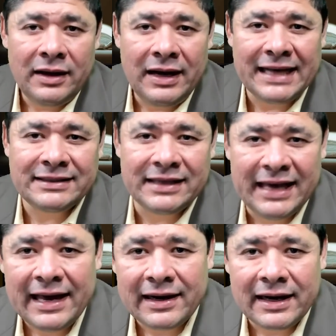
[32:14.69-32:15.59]
las
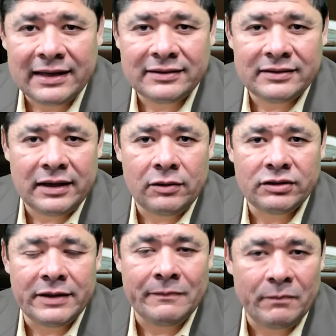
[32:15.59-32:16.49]
guerras de
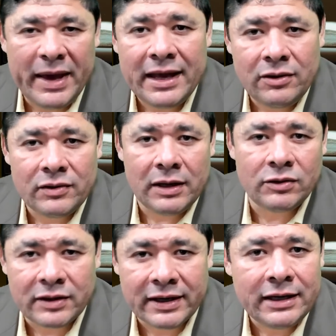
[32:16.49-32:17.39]
los imperios, de
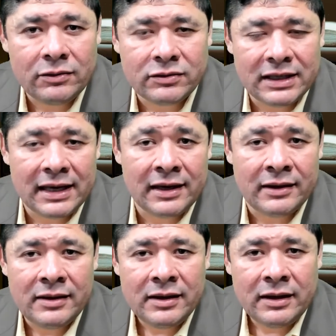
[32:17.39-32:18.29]
los reinos que han